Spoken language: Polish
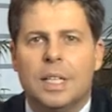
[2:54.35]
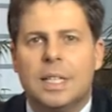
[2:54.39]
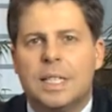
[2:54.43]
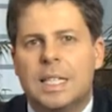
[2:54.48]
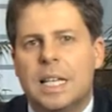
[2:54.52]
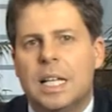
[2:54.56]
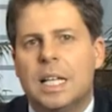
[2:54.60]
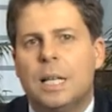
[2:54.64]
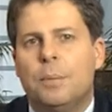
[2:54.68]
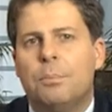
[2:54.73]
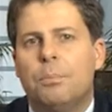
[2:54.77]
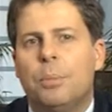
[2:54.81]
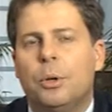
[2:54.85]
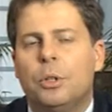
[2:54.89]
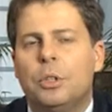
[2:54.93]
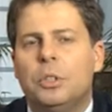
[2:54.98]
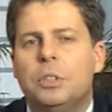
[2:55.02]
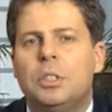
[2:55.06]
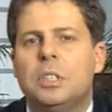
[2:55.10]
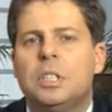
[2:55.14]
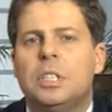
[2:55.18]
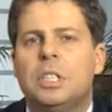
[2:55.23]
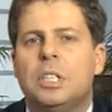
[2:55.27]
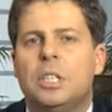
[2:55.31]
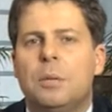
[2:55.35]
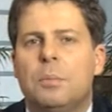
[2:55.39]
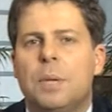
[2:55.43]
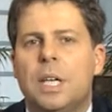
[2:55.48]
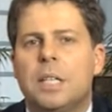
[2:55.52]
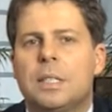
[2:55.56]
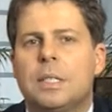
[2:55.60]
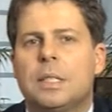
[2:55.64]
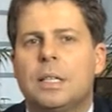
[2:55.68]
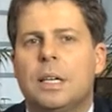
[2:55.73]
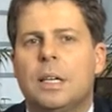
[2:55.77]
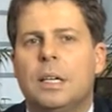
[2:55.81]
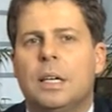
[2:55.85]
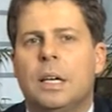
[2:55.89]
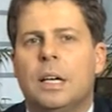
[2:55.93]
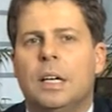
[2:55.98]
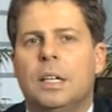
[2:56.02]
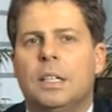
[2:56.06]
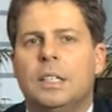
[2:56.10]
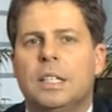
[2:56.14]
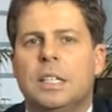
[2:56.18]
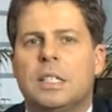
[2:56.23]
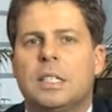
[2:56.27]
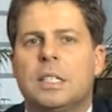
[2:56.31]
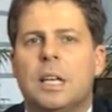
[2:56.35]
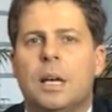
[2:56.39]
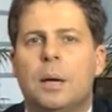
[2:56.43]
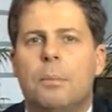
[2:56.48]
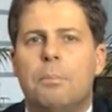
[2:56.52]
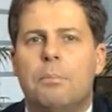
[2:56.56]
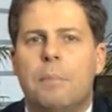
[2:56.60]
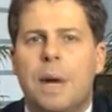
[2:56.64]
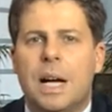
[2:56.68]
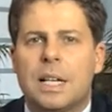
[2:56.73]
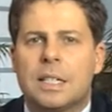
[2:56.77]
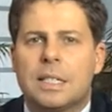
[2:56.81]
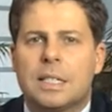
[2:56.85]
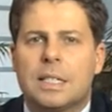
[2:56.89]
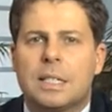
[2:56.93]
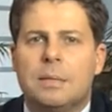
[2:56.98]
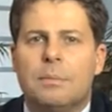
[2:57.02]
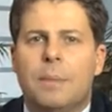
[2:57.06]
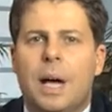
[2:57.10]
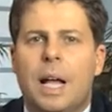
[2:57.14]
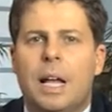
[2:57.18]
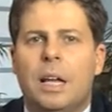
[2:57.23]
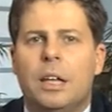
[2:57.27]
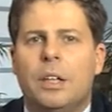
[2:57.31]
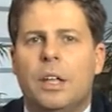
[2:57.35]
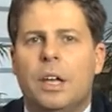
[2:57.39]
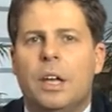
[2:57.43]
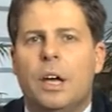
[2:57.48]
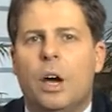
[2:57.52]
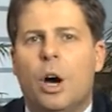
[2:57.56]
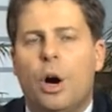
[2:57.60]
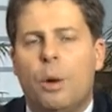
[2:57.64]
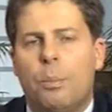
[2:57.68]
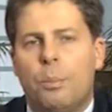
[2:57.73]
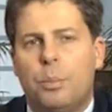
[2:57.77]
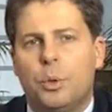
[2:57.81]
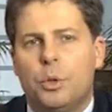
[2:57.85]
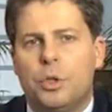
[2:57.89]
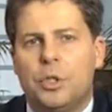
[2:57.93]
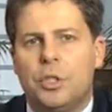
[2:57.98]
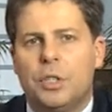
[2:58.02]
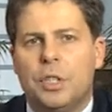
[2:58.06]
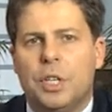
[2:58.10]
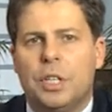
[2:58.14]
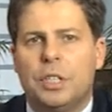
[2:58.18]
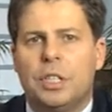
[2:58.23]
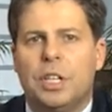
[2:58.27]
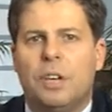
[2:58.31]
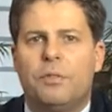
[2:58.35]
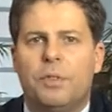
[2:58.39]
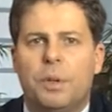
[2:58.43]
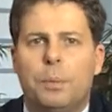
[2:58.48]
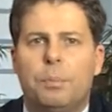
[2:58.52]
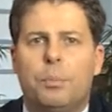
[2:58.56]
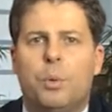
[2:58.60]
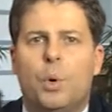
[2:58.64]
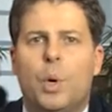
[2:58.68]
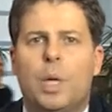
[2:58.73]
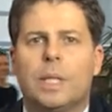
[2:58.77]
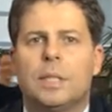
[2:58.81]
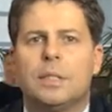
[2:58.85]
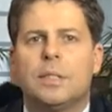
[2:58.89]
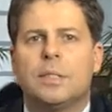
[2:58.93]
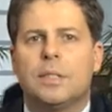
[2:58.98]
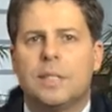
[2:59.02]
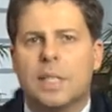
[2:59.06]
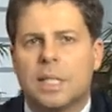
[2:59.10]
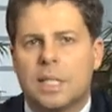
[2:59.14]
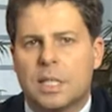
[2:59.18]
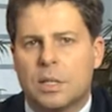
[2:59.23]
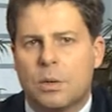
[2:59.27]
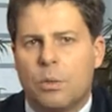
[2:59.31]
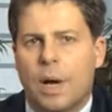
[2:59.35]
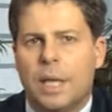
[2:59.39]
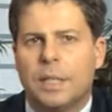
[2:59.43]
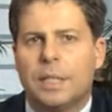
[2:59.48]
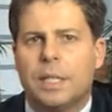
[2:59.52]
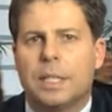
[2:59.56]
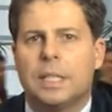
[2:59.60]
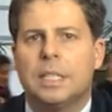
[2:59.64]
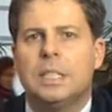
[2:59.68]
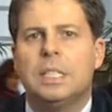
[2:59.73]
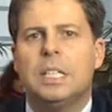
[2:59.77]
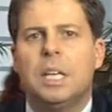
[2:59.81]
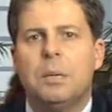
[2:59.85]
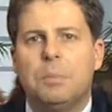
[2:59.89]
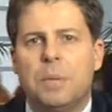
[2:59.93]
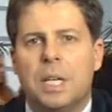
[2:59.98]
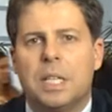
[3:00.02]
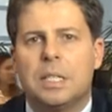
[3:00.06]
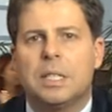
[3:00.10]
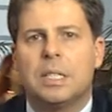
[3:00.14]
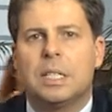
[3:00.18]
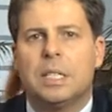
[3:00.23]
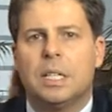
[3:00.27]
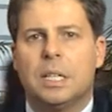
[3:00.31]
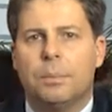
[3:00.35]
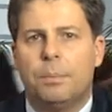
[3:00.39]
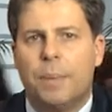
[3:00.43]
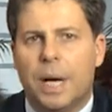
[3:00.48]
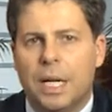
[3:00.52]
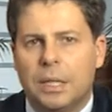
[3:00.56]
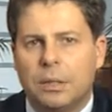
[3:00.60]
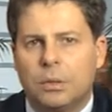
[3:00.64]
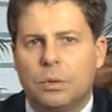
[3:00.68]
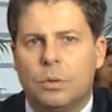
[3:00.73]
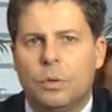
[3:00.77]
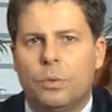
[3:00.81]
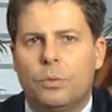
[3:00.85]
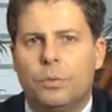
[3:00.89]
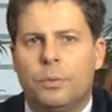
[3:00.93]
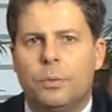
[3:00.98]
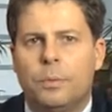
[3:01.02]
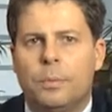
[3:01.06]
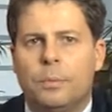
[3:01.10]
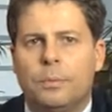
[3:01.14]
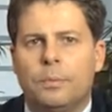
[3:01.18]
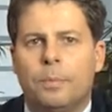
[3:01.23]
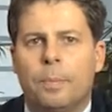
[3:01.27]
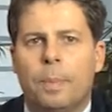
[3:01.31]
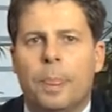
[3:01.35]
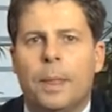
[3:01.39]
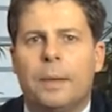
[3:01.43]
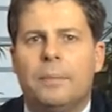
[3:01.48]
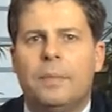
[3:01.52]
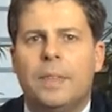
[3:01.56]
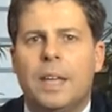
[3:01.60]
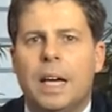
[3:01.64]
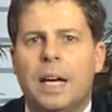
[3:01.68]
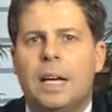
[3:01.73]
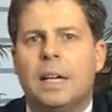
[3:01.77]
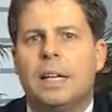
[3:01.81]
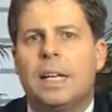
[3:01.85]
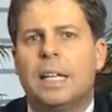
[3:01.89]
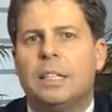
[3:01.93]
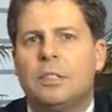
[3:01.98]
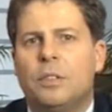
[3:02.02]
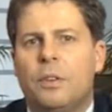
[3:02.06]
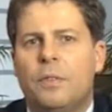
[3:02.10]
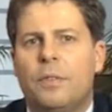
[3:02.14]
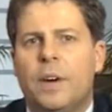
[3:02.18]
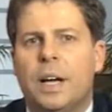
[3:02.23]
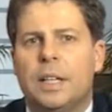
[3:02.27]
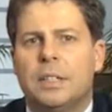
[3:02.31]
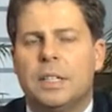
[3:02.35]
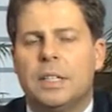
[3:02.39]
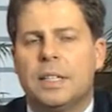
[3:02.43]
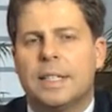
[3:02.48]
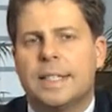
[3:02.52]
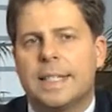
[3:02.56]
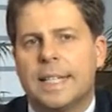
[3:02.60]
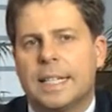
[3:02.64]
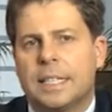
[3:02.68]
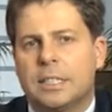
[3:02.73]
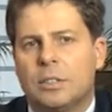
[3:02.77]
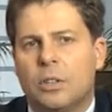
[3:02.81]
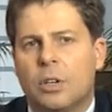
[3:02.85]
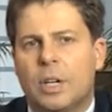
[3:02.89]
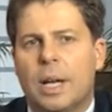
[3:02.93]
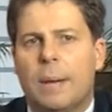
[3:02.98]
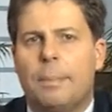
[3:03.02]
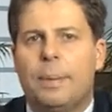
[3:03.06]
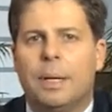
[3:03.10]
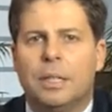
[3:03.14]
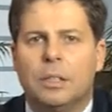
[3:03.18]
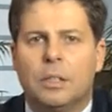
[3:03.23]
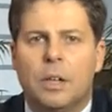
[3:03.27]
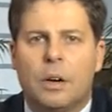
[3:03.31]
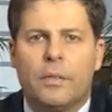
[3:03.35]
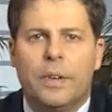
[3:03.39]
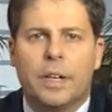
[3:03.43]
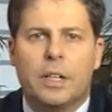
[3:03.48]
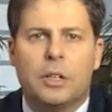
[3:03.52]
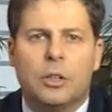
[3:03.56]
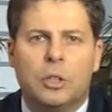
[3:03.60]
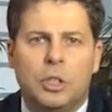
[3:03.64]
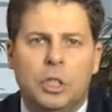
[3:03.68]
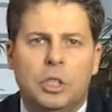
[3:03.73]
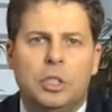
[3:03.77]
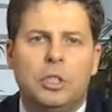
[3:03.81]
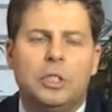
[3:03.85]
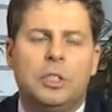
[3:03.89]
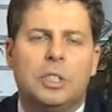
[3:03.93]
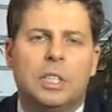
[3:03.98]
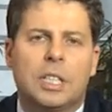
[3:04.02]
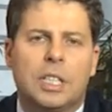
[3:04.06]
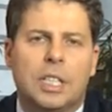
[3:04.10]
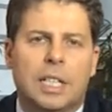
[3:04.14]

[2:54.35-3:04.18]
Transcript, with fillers: Celem polityki niemieckiej jest maksymalne opóźnienie wypłat ze składek niemieckich banków na ratowanie sektora bankowego innych